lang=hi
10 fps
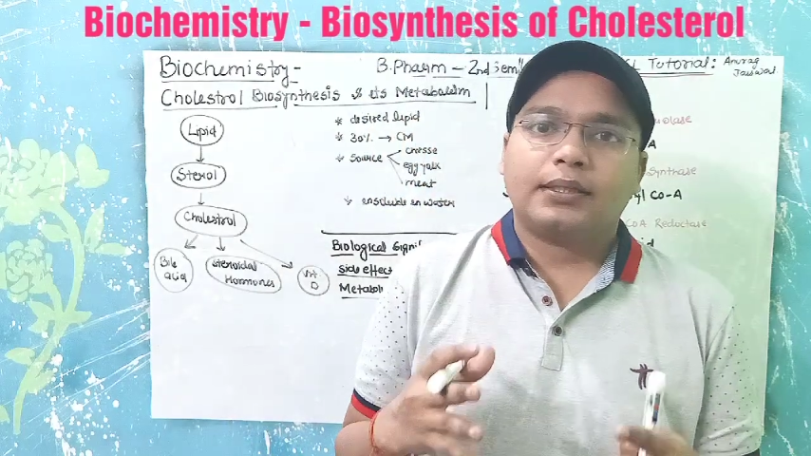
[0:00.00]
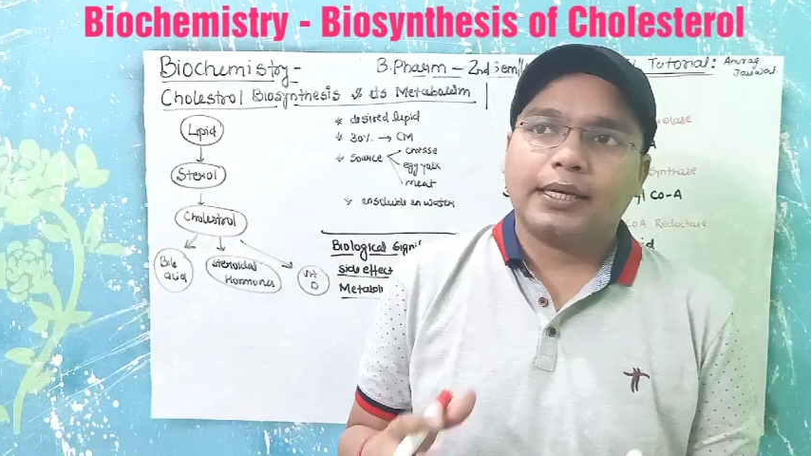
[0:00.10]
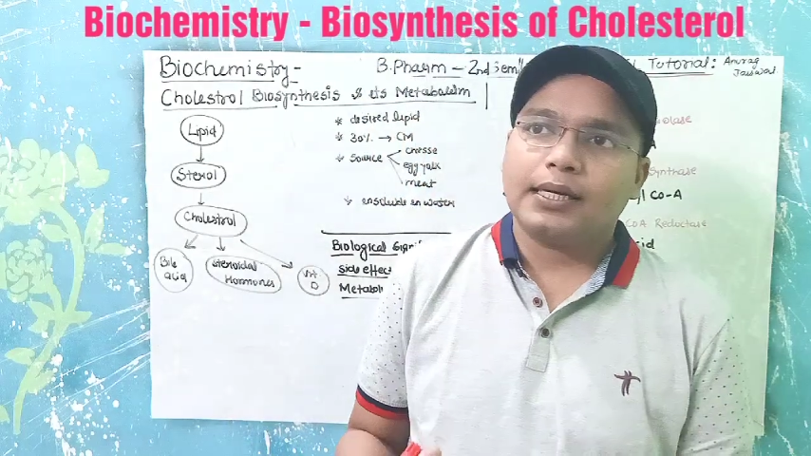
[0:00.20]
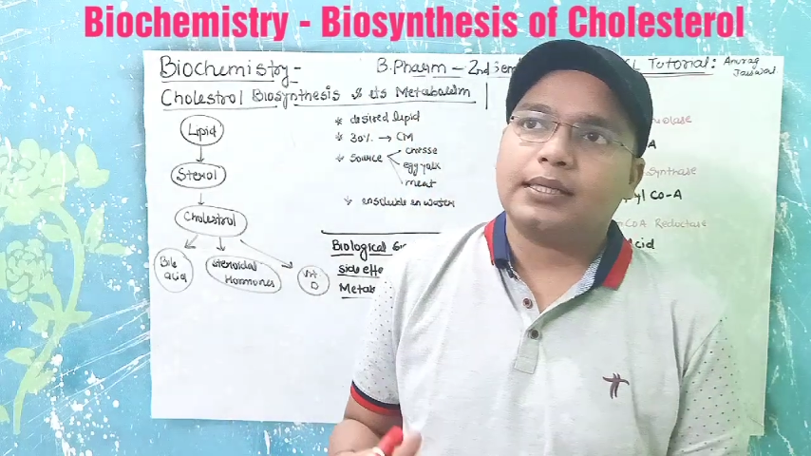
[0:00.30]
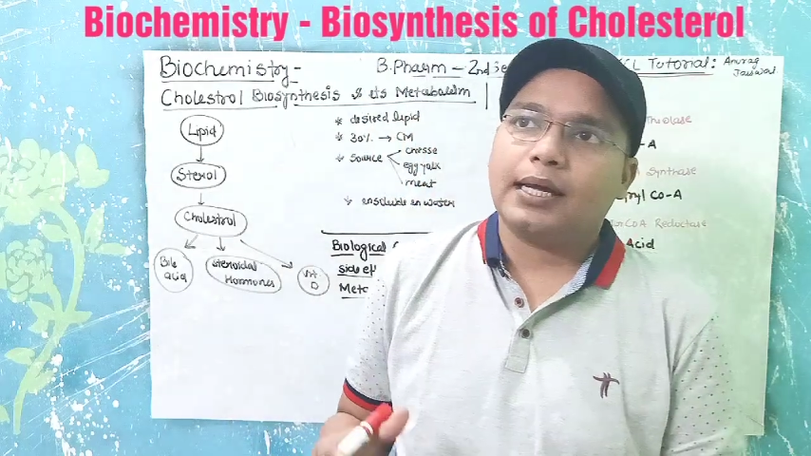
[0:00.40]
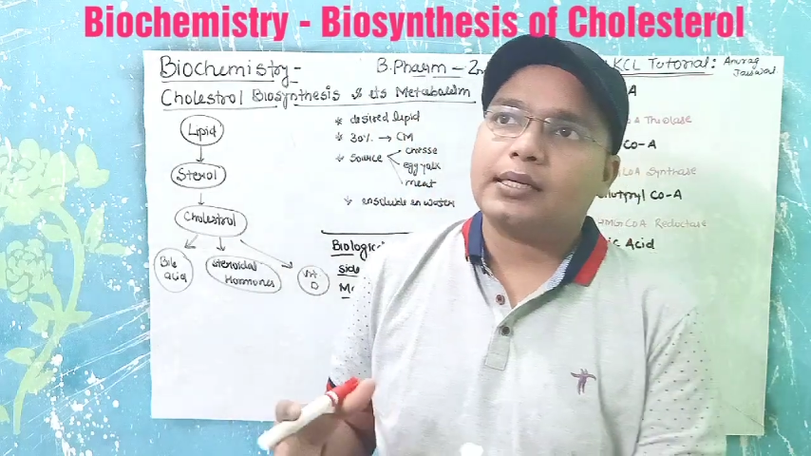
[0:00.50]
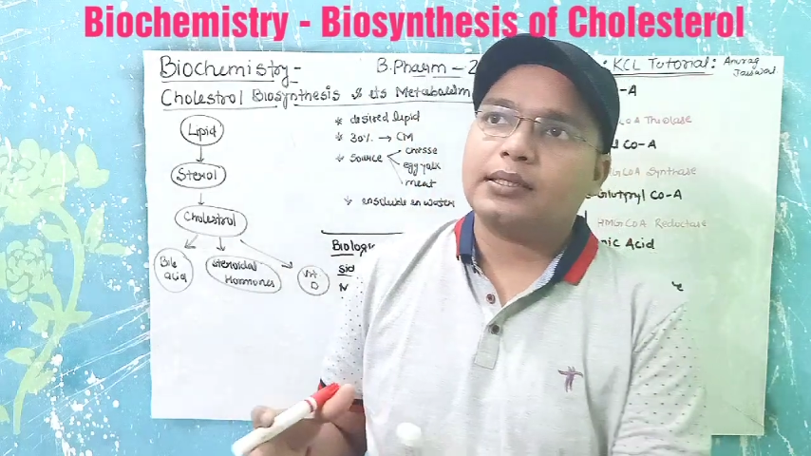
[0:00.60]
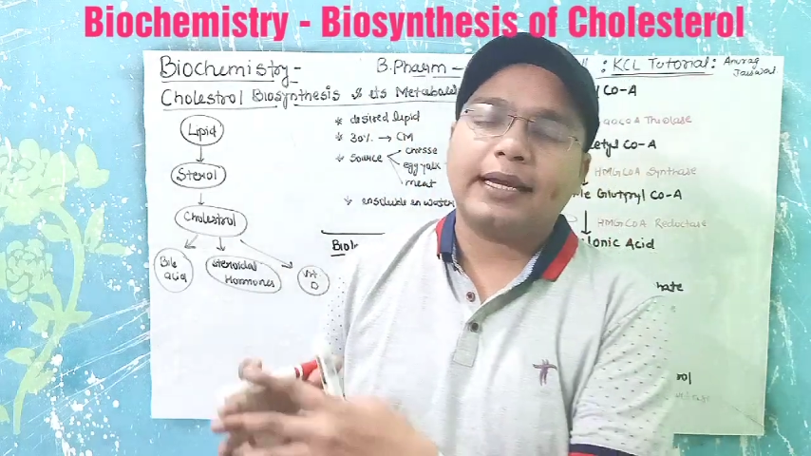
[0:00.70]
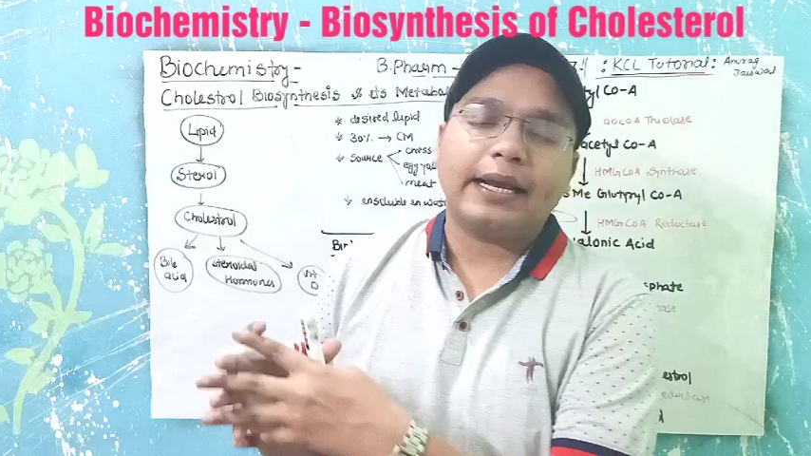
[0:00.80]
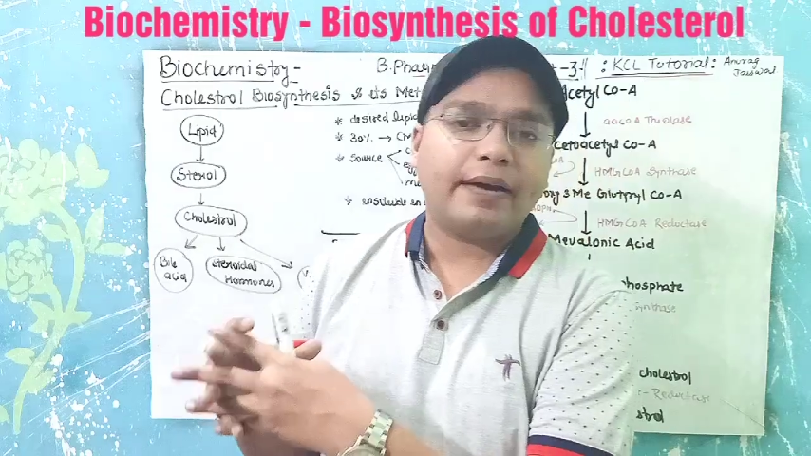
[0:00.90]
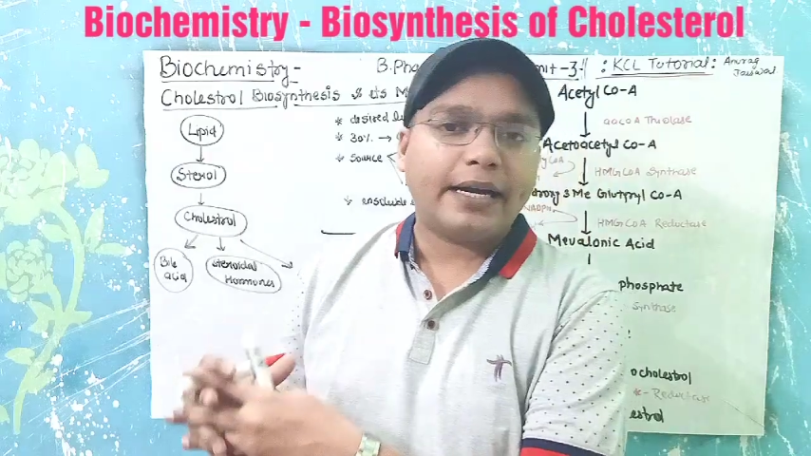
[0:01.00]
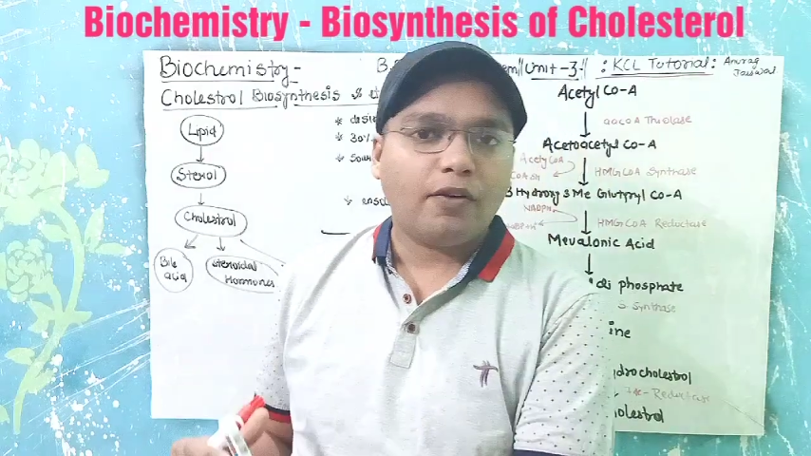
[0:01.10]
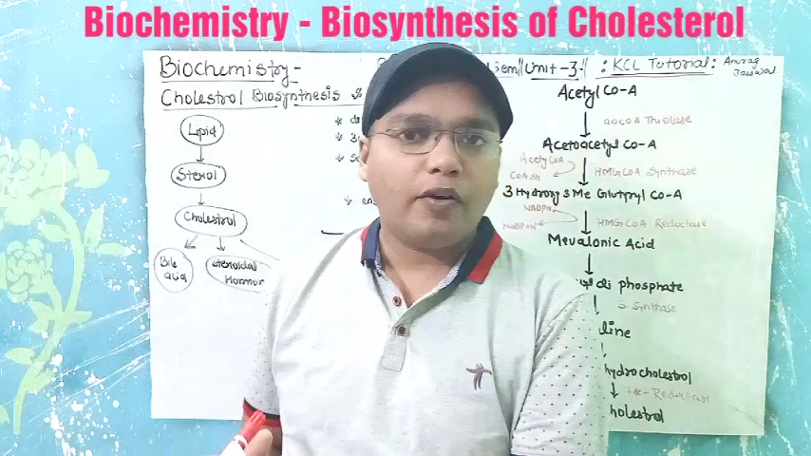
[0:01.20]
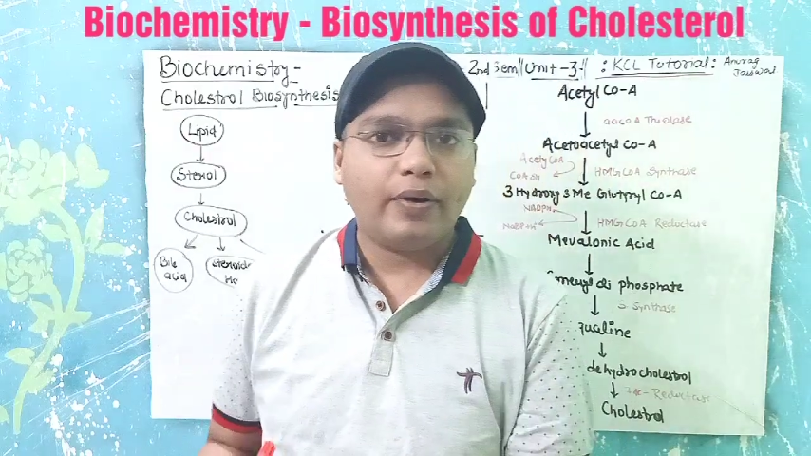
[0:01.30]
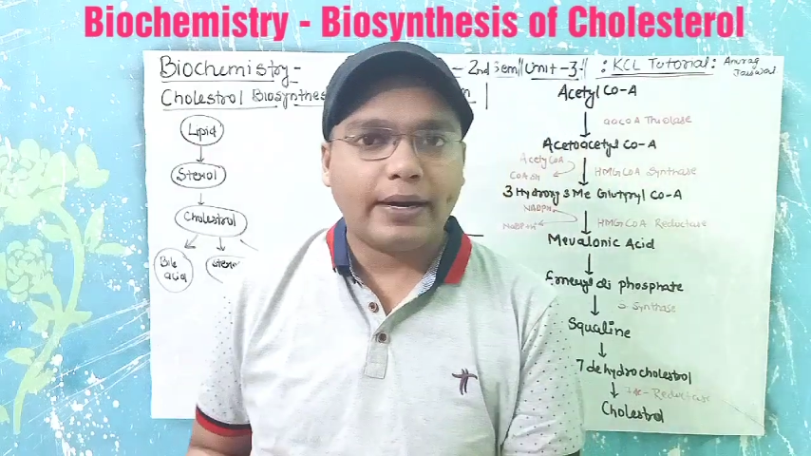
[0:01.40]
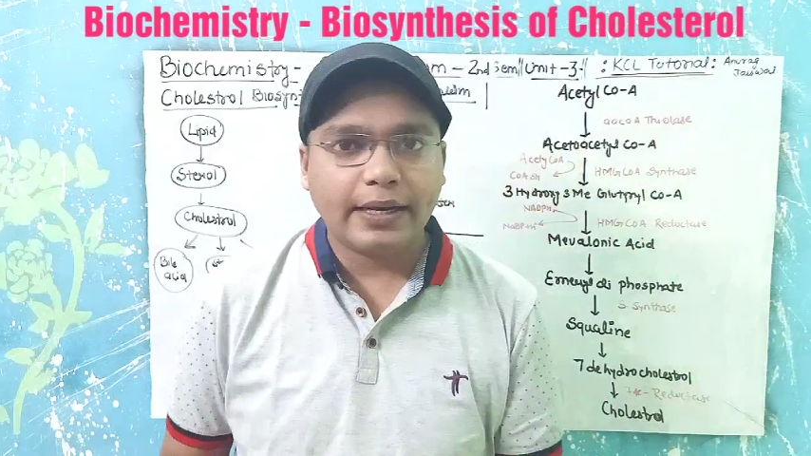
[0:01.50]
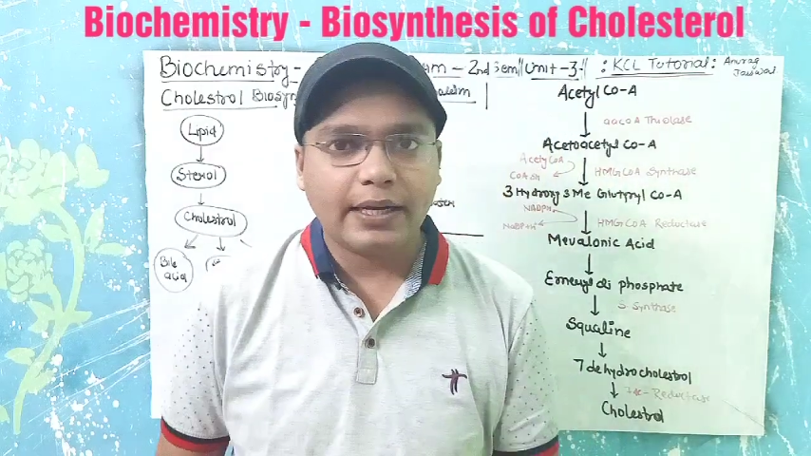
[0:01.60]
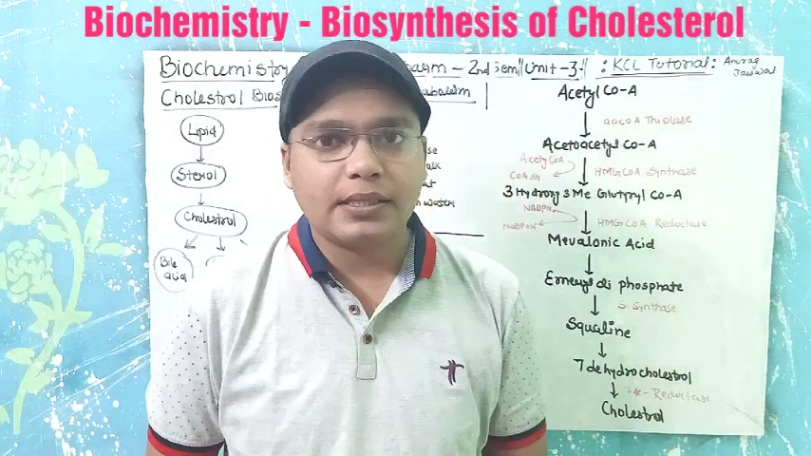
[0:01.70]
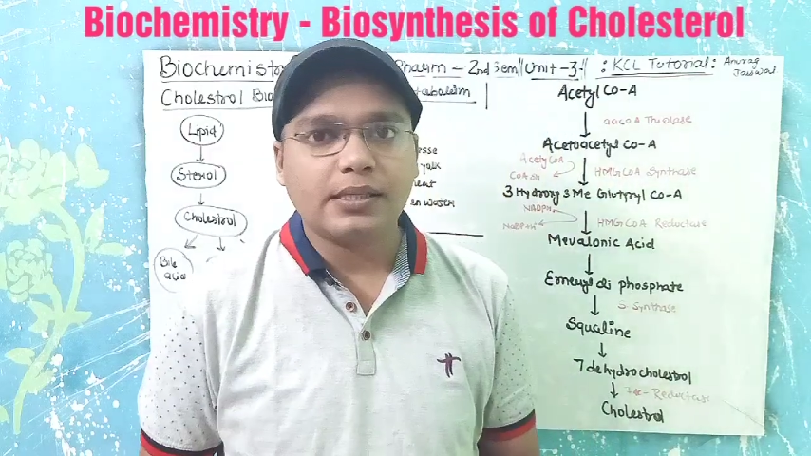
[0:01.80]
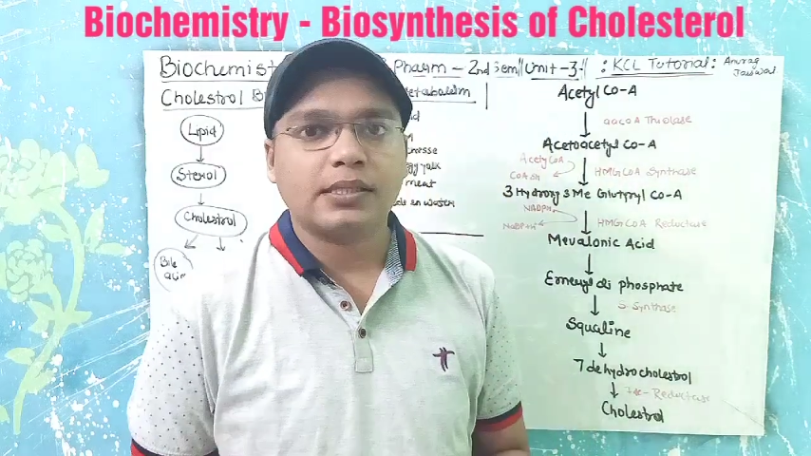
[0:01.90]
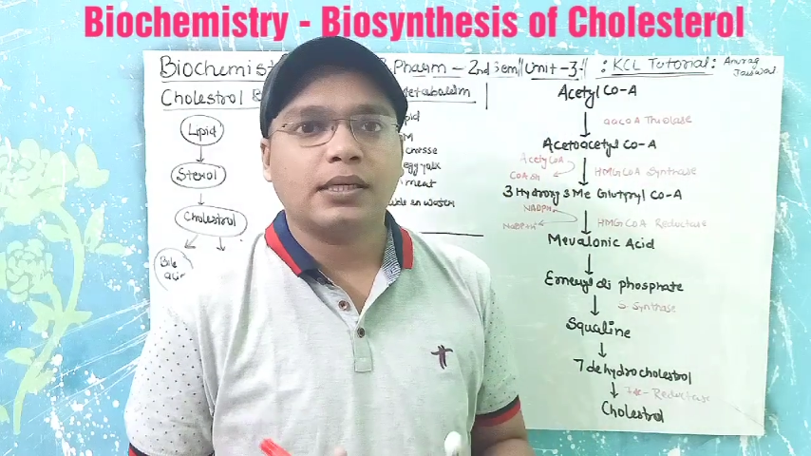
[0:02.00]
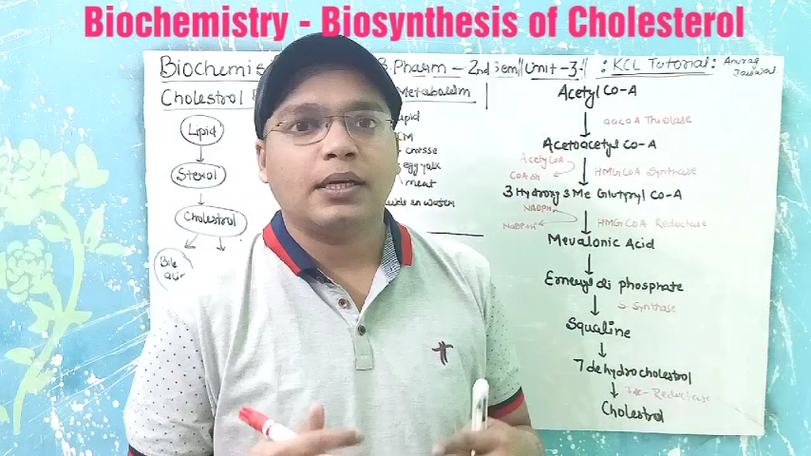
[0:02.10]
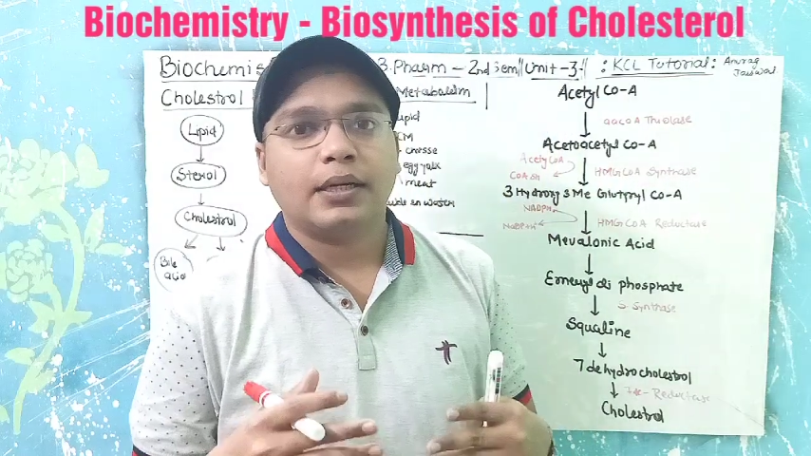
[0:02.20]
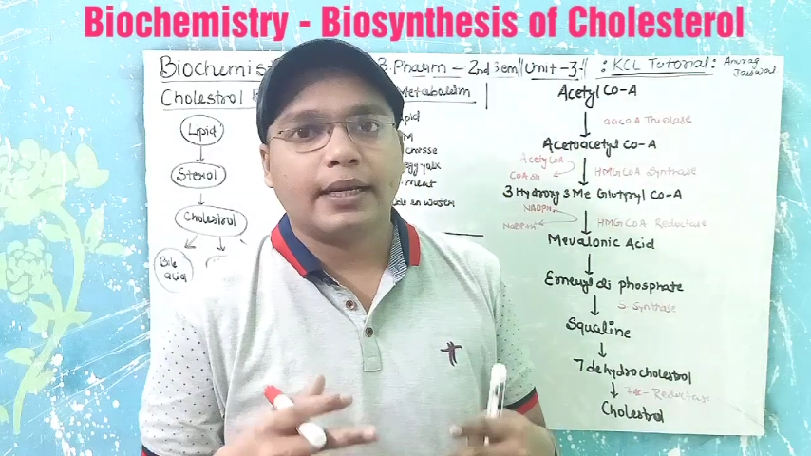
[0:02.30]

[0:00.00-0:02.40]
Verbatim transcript: ठीक है दे आर द डेरिवेटिव ऑफ फैटी एसिड्स